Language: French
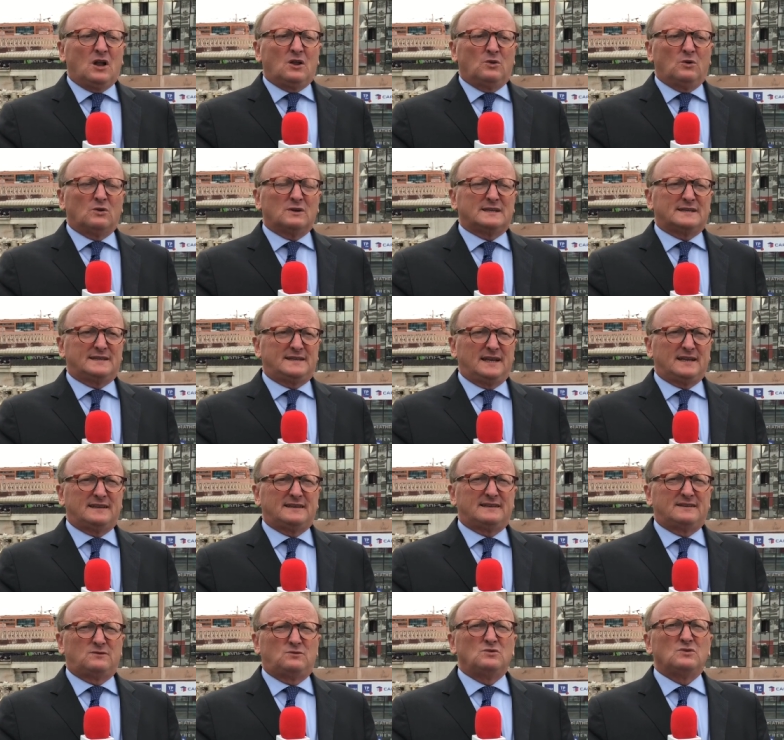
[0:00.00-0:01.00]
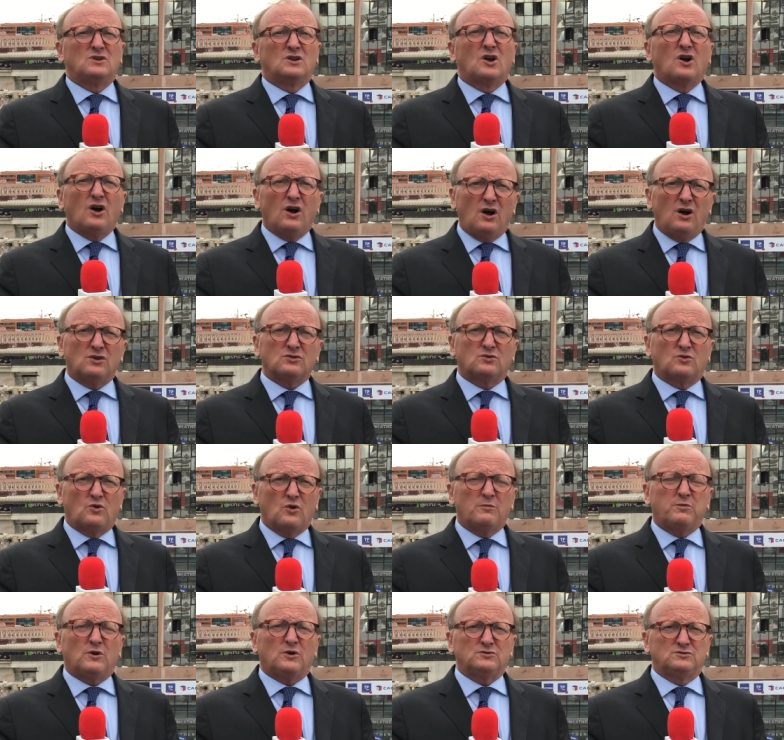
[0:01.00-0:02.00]
Donc c'est une grande
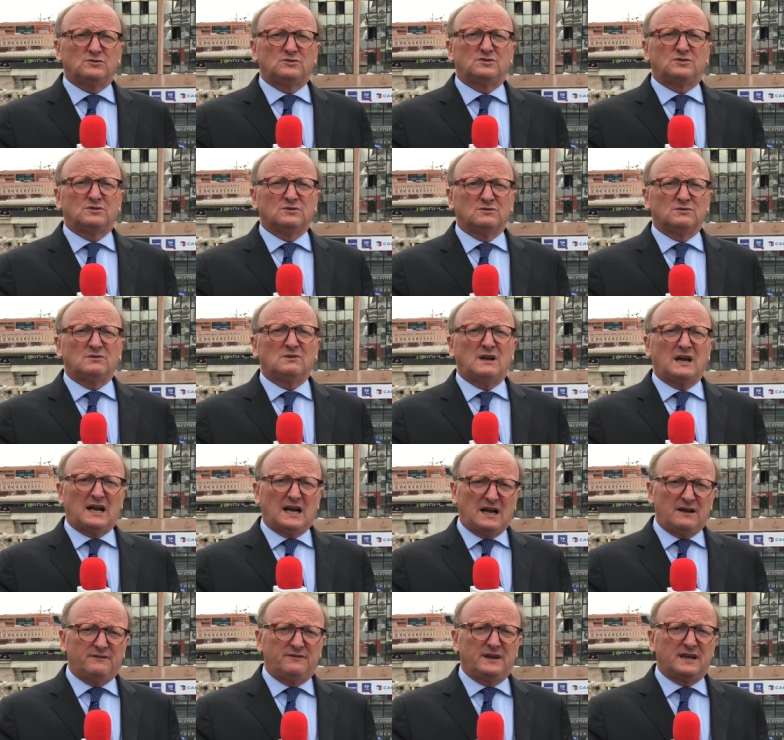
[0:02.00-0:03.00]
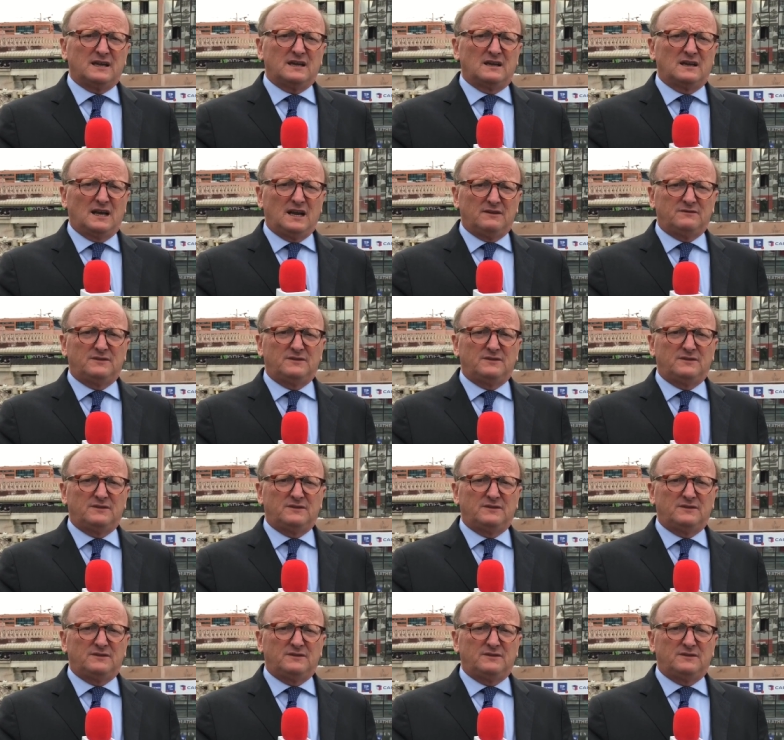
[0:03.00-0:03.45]
coproduction avec la